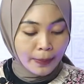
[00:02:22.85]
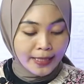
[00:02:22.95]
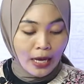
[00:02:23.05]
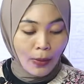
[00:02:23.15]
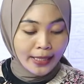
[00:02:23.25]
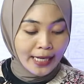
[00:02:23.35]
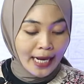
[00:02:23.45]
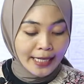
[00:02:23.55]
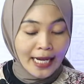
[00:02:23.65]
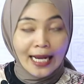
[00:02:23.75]
pesawat dan
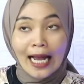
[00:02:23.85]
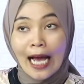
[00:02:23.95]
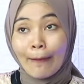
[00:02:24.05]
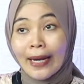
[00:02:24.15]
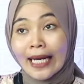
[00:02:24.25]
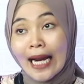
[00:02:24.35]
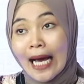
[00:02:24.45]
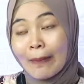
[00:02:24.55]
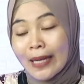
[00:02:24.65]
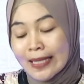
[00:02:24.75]
ada
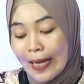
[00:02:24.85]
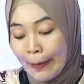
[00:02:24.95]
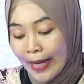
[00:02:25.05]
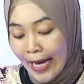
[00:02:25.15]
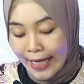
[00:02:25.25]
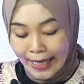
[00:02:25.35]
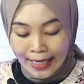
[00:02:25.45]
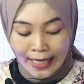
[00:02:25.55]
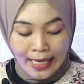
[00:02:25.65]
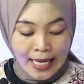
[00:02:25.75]
kelengkapan-kelengkapan senapan angin.
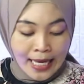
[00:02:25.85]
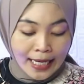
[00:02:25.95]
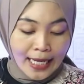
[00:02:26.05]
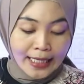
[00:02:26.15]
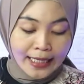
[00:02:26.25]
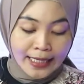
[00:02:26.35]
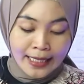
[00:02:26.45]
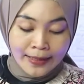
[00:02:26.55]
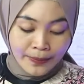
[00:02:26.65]
Kali ini